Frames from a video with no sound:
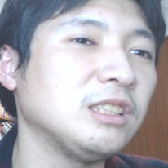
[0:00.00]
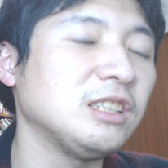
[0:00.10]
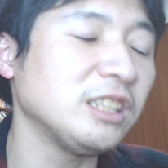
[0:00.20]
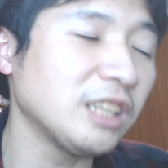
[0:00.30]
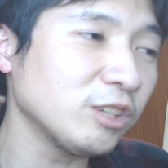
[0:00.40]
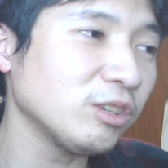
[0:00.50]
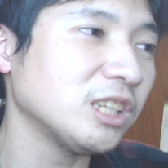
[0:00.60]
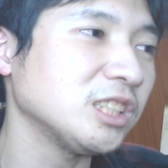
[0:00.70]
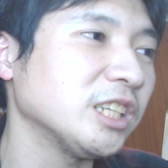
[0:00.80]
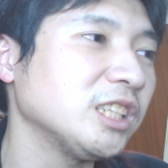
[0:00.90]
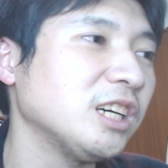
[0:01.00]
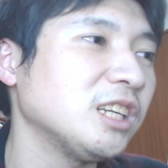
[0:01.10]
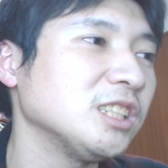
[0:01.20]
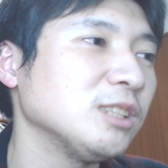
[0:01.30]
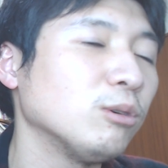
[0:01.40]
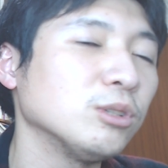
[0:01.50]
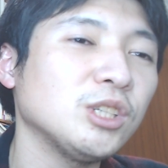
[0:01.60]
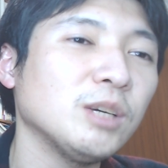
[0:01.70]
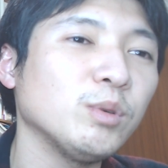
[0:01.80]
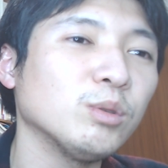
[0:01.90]
できる話、できない話、公
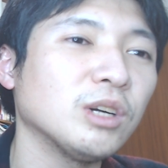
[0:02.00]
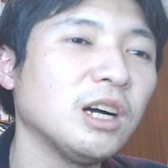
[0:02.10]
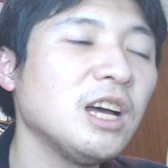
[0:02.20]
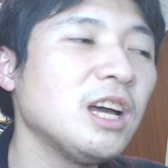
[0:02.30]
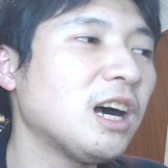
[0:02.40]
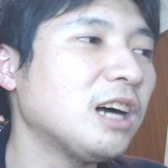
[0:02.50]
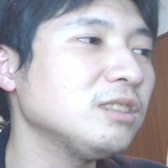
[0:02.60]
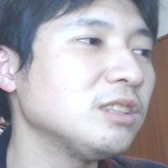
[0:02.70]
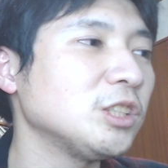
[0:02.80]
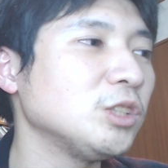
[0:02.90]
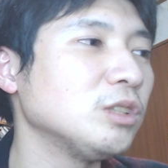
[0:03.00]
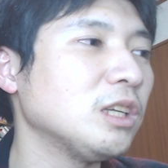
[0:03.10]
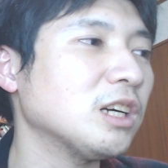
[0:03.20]
式発表とかあるんですよね。